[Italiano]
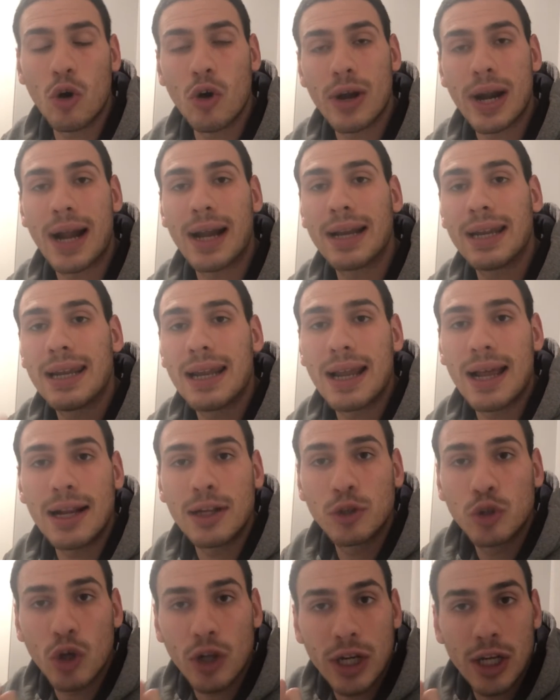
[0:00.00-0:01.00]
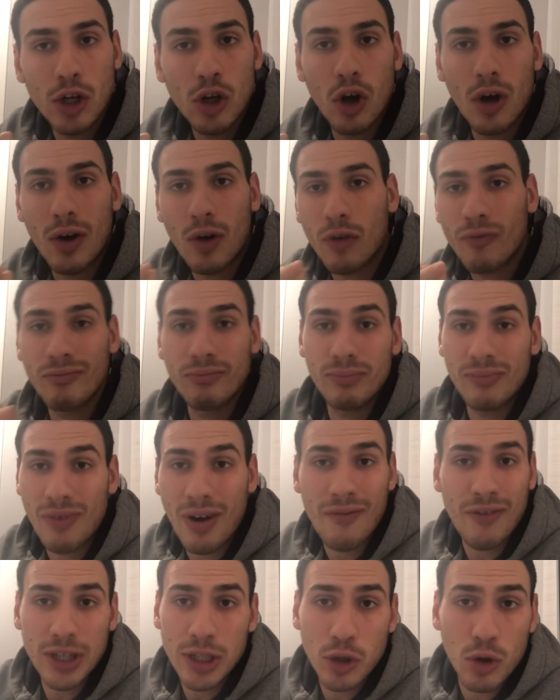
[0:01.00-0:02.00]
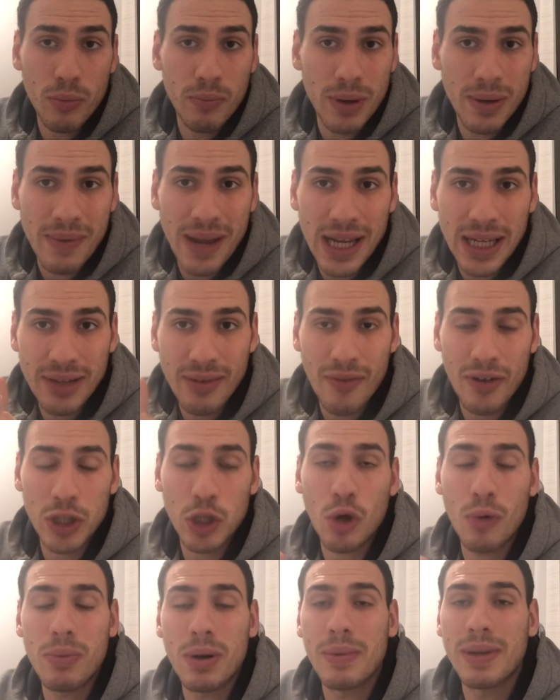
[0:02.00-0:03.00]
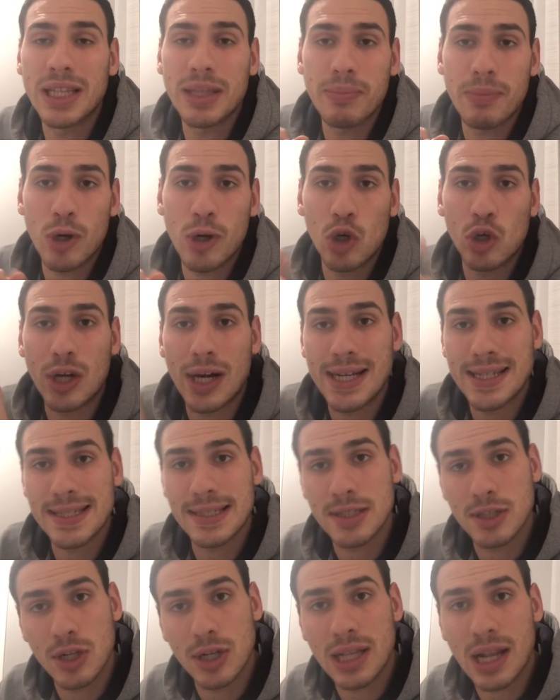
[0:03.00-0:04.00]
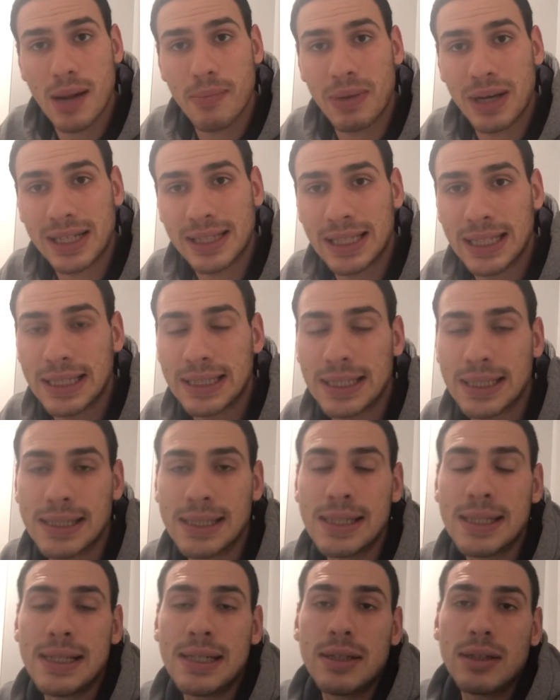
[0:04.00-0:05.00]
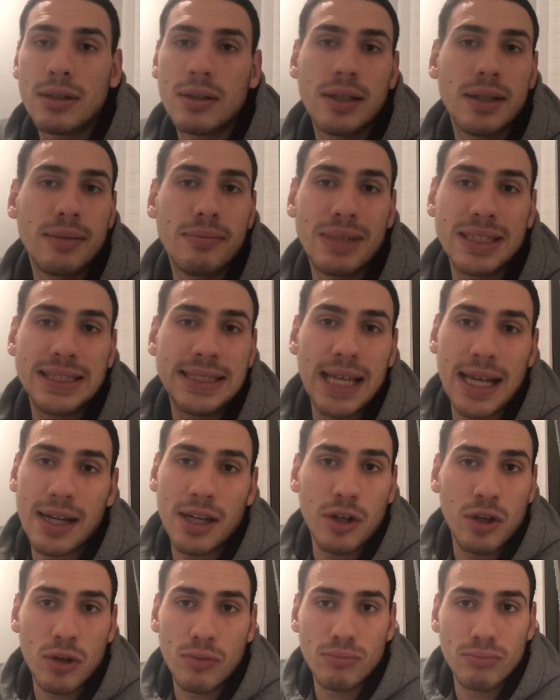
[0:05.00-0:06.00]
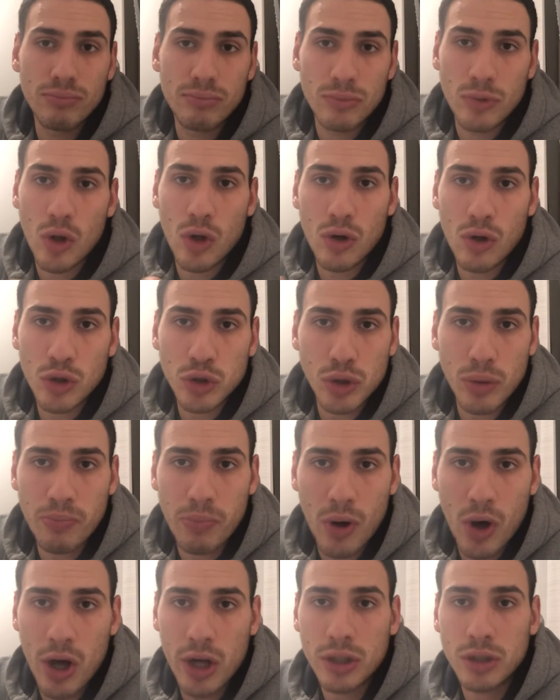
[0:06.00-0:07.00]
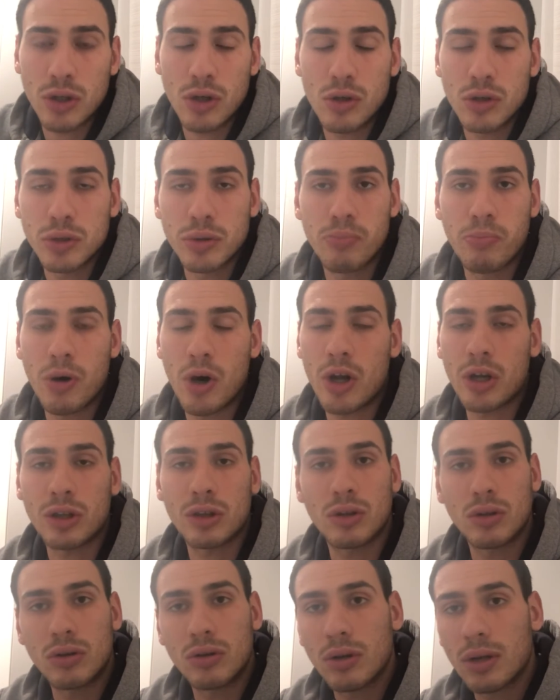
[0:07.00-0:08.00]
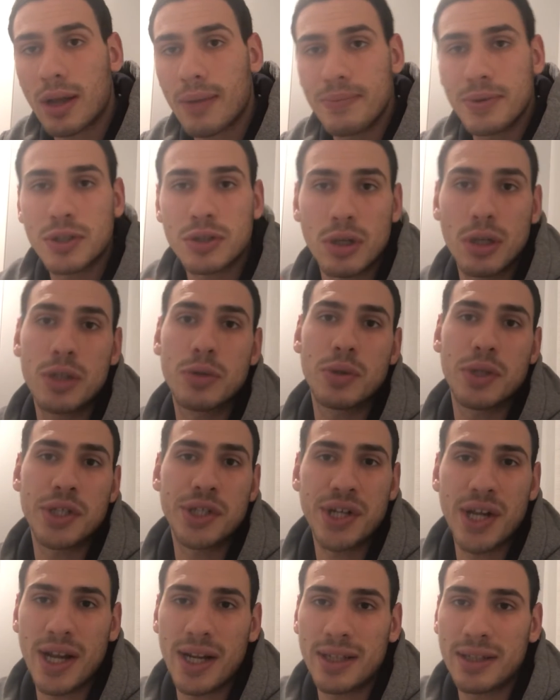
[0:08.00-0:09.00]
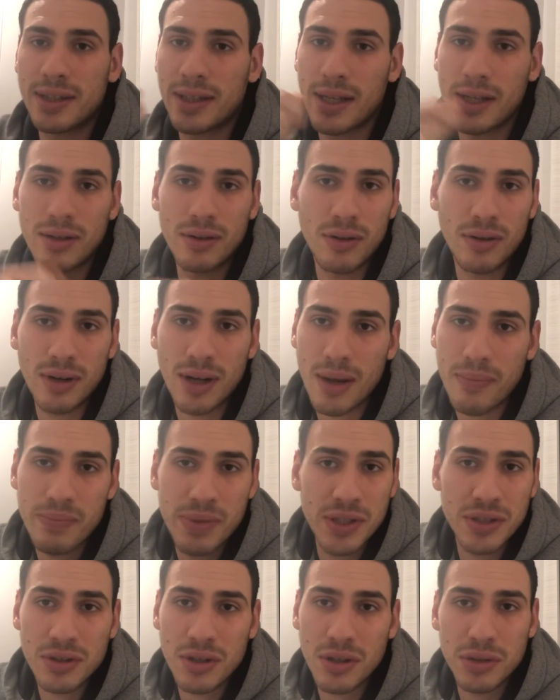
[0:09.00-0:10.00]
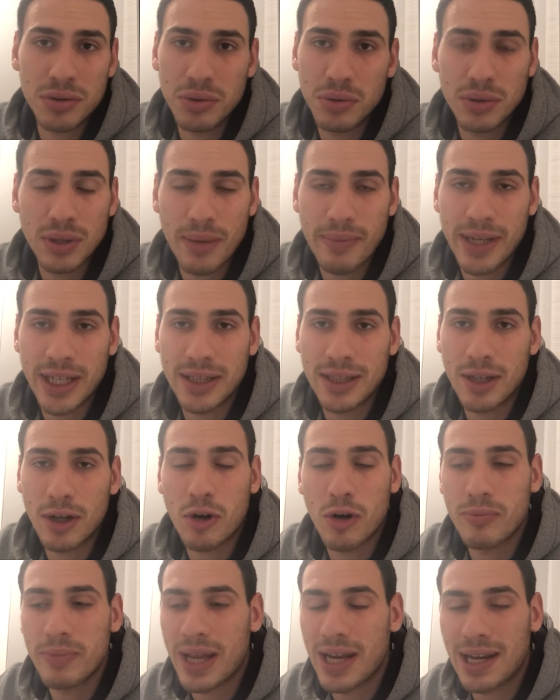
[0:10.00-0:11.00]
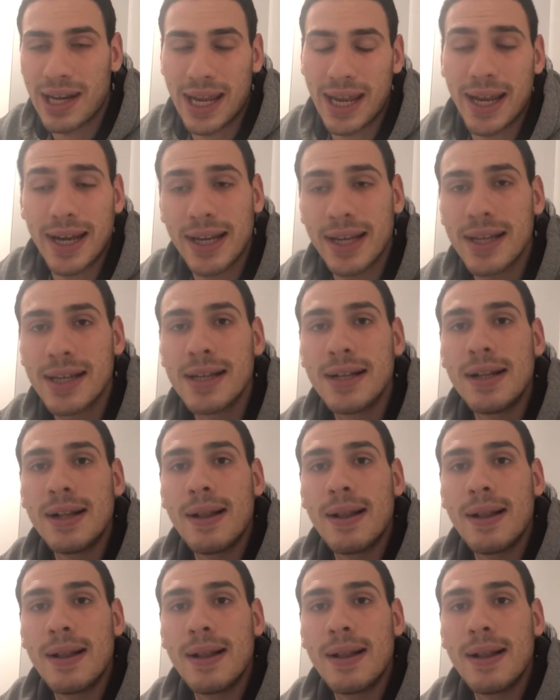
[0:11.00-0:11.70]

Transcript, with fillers: Ora la, il Torino va fatti i complimenti, va fatti i complimenti per l'organizzazione della partita, eh, Mazzari io non, non, lo sopporto, non lo sopporto, non capisco le sue scelte, non capisco assolutamente come alleni,